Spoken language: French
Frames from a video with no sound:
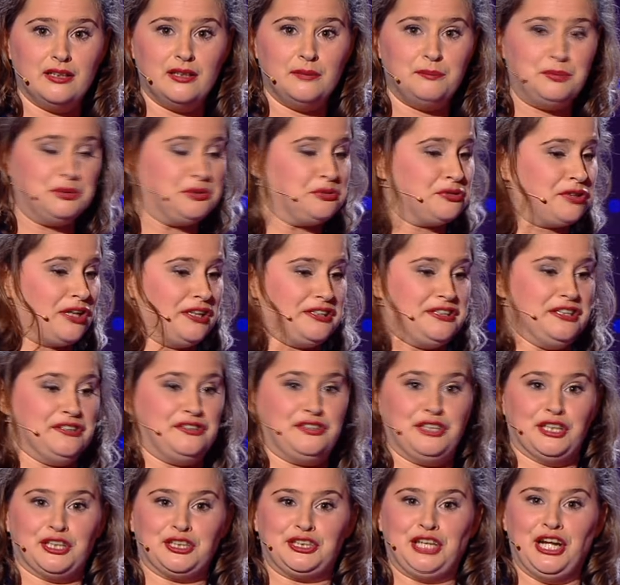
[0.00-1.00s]
Puis tu seras
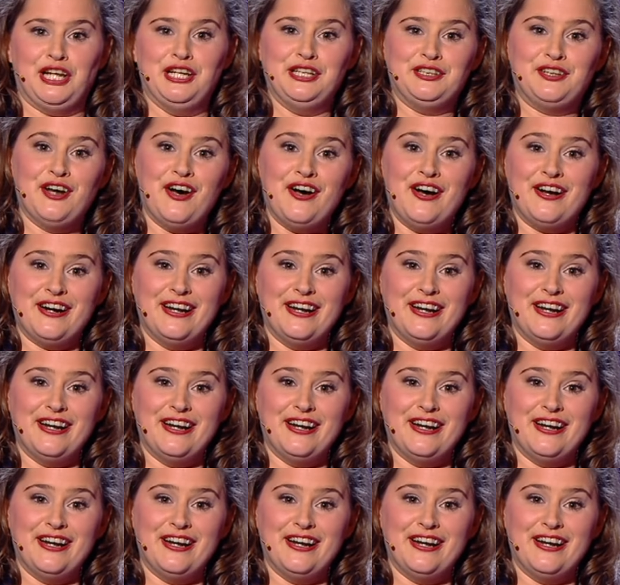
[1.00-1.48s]
caissière chez Lidl.